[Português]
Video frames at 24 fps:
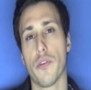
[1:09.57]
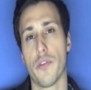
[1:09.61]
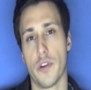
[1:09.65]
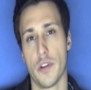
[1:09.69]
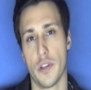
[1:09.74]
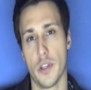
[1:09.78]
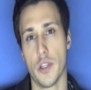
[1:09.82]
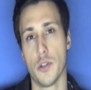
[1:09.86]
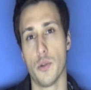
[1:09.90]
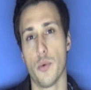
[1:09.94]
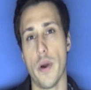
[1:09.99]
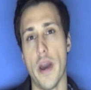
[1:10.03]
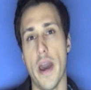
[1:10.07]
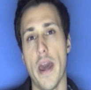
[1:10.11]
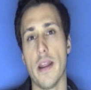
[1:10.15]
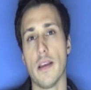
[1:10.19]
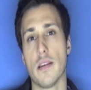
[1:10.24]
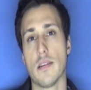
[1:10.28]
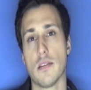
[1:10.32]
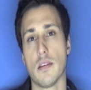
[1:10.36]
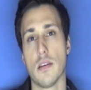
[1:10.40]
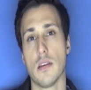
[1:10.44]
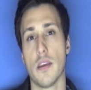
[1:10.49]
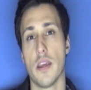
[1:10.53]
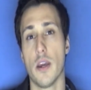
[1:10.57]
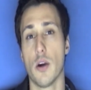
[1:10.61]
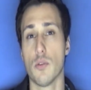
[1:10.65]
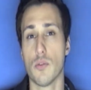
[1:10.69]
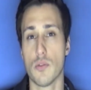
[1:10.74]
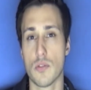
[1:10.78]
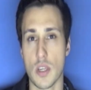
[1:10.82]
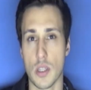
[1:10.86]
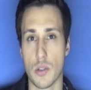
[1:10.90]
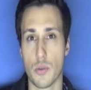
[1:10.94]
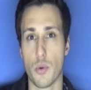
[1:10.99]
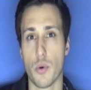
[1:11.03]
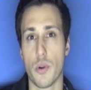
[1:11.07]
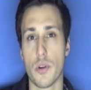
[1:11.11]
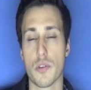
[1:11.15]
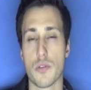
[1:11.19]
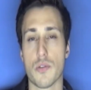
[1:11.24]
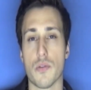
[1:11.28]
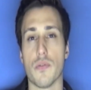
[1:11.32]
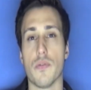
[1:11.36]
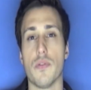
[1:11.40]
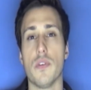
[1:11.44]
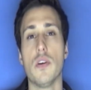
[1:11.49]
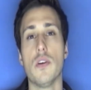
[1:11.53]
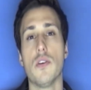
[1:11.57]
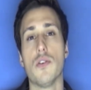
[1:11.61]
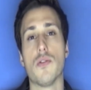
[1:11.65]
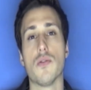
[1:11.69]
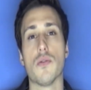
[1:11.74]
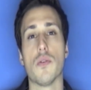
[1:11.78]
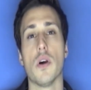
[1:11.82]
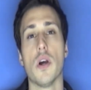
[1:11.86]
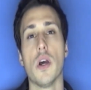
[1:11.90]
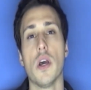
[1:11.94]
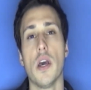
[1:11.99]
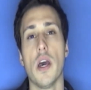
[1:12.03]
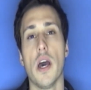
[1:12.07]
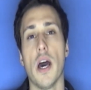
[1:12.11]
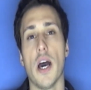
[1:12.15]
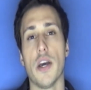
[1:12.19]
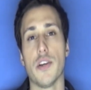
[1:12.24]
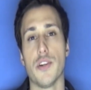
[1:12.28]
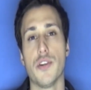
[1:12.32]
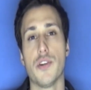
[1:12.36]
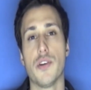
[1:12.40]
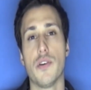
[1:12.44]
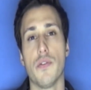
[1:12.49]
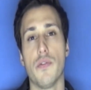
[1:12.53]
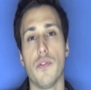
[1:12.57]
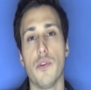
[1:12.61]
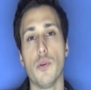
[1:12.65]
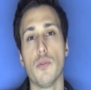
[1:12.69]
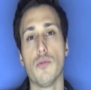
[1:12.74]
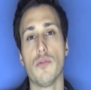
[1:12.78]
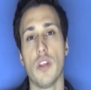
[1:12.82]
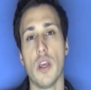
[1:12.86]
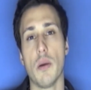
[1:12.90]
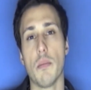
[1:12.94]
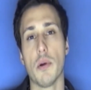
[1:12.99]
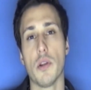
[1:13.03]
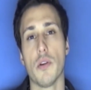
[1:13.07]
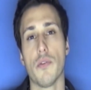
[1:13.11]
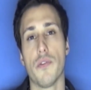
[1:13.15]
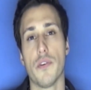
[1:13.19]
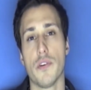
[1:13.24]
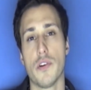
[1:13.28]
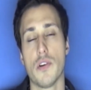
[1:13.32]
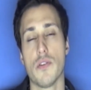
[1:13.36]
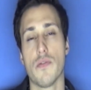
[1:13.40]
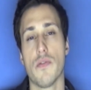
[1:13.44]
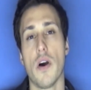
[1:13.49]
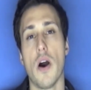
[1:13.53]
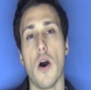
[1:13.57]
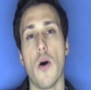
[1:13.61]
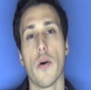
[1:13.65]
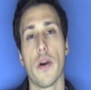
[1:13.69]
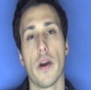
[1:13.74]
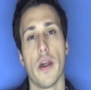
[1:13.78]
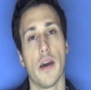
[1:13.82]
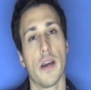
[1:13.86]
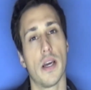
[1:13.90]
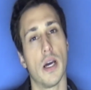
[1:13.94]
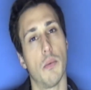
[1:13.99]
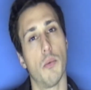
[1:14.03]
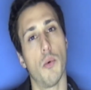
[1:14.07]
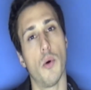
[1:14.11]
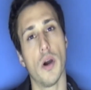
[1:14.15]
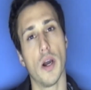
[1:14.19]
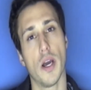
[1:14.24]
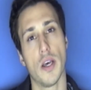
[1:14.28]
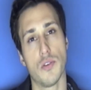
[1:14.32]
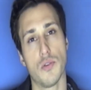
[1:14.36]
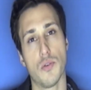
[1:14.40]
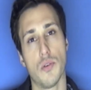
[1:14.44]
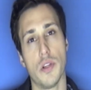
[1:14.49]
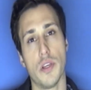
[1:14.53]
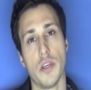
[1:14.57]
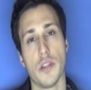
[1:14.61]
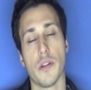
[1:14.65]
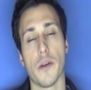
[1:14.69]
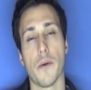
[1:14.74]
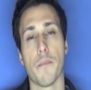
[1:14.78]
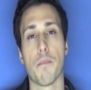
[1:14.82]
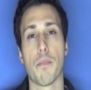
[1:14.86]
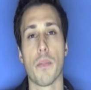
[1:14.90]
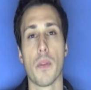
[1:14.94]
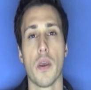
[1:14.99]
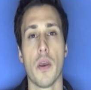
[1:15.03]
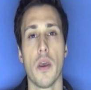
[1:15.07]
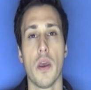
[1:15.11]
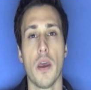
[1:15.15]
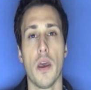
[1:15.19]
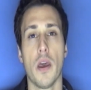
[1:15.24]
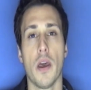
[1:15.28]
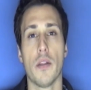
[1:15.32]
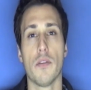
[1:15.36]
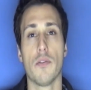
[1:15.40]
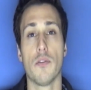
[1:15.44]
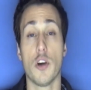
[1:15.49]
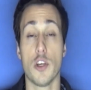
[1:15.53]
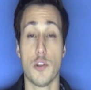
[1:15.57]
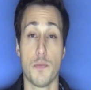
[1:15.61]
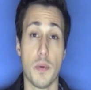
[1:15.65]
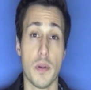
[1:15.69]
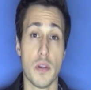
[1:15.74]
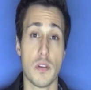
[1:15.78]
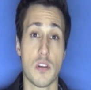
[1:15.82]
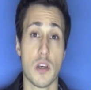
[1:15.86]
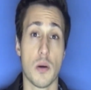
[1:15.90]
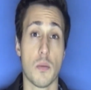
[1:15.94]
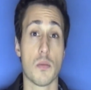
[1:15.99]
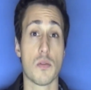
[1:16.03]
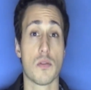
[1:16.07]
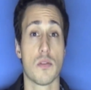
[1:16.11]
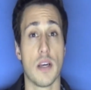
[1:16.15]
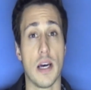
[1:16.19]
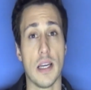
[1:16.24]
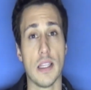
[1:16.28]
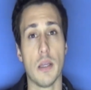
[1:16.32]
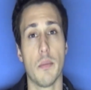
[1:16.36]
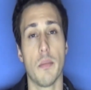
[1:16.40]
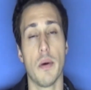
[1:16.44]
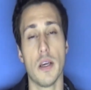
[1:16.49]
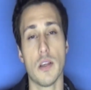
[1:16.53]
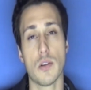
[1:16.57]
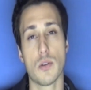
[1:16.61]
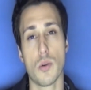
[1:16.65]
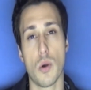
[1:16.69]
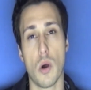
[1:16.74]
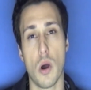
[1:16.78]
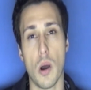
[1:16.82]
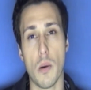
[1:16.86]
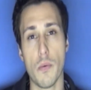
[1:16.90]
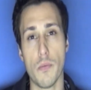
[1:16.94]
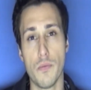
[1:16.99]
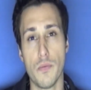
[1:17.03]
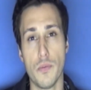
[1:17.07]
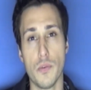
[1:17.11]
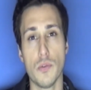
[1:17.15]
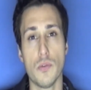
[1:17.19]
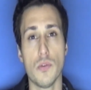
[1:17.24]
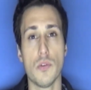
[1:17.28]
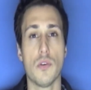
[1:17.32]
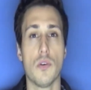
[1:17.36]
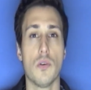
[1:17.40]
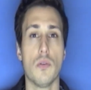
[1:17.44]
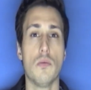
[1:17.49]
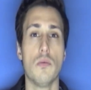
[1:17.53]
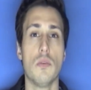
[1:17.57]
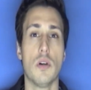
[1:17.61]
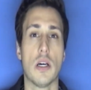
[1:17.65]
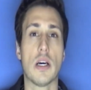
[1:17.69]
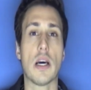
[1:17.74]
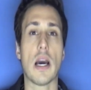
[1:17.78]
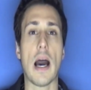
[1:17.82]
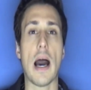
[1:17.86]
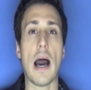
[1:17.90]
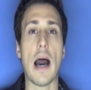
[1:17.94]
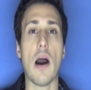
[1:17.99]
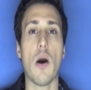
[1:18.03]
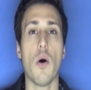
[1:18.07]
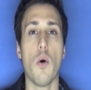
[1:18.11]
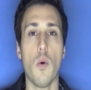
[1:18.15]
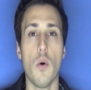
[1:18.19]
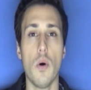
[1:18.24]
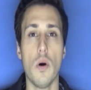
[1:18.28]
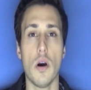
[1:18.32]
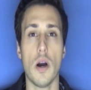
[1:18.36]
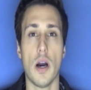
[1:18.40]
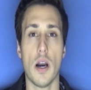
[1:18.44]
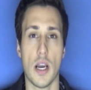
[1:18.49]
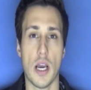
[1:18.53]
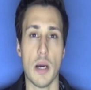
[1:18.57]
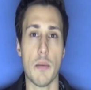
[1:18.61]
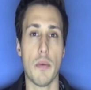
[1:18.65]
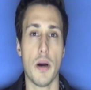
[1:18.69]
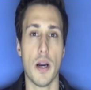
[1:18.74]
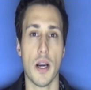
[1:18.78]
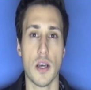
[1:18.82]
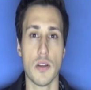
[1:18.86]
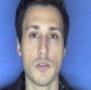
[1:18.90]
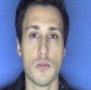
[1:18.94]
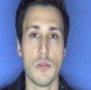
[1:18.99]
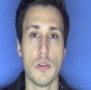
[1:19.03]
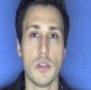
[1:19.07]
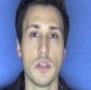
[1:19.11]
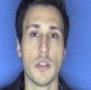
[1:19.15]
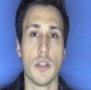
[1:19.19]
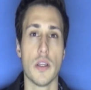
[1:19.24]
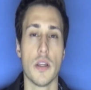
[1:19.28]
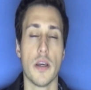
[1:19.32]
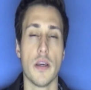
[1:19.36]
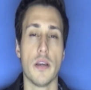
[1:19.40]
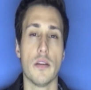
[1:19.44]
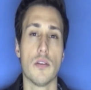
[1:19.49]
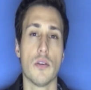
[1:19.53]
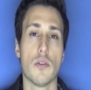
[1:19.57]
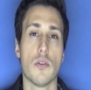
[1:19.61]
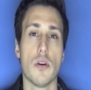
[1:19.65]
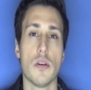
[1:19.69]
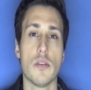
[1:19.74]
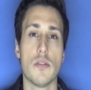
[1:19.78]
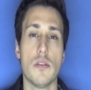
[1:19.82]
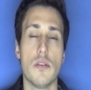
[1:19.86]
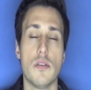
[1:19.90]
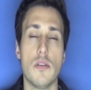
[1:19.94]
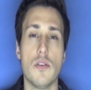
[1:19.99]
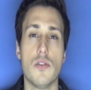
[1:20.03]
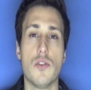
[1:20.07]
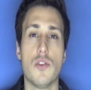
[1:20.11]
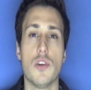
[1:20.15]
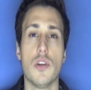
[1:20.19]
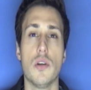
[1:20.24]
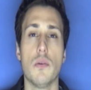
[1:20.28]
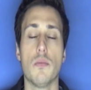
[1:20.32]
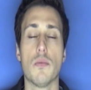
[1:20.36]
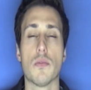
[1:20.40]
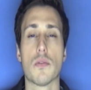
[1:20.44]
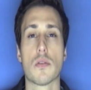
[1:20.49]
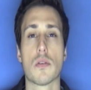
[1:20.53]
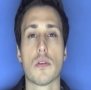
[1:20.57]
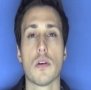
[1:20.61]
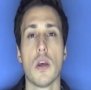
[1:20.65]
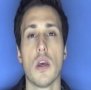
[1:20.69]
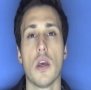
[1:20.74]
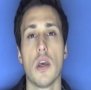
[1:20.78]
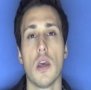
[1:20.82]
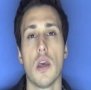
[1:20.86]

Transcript: Fernando Eriksen, que é um dos atores do vídeo, a gente viu o tema do festival, que era Acabou a Gasolina. Nós pensamos nada mais óbvio do que um carro acabar a gasolina, né? Então nós decidimos